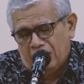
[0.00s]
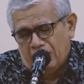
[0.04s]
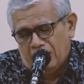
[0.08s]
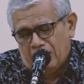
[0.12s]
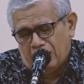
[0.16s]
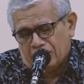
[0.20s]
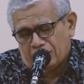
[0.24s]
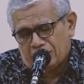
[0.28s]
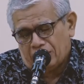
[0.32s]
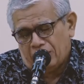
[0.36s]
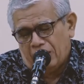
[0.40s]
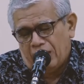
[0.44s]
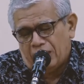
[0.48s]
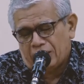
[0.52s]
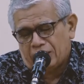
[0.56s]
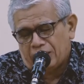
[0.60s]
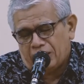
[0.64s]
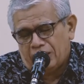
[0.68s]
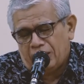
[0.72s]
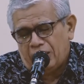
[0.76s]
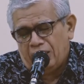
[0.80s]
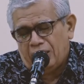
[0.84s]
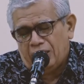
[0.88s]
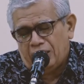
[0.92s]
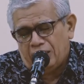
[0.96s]
atau
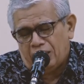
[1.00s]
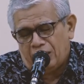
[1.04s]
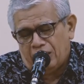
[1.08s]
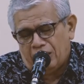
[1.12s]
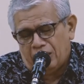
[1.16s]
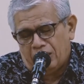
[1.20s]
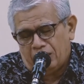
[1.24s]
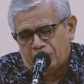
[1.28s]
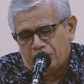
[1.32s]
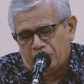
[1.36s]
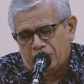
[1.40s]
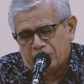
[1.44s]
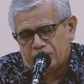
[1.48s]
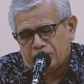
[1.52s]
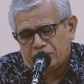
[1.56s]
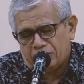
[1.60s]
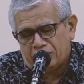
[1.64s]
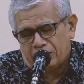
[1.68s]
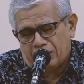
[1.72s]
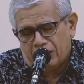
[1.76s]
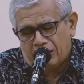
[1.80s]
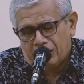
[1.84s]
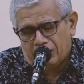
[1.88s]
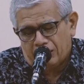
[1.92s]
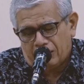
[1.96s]
adkhilna,
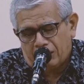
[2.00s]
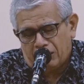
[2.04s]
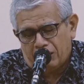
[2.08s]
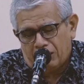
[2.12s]
masukkan